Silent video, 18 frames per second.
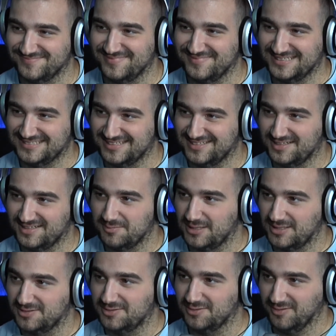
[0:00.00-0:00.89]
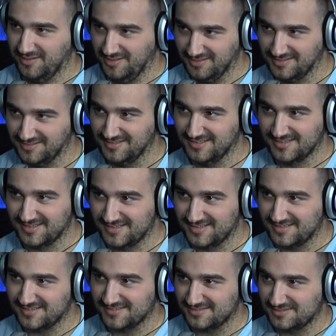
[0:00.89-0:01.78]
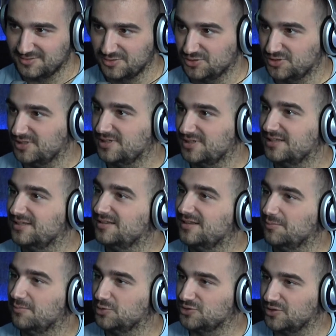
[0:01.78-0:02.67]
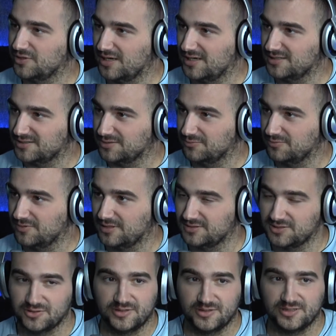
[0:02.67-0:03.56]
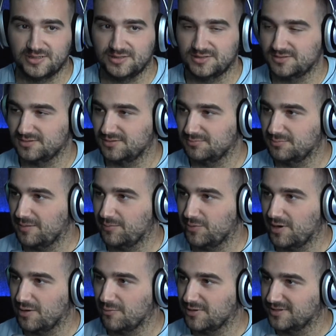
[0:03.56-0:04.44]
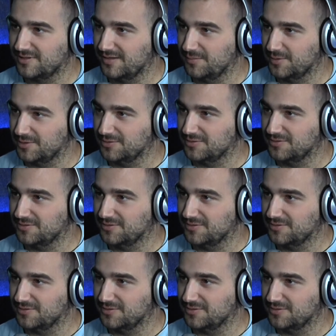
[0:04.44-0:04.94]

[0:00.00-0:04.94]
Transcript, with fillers: bastante malito, ¿eh? No sé si a ti te han puesto ya la segunda. El señor X va por la cuarta. El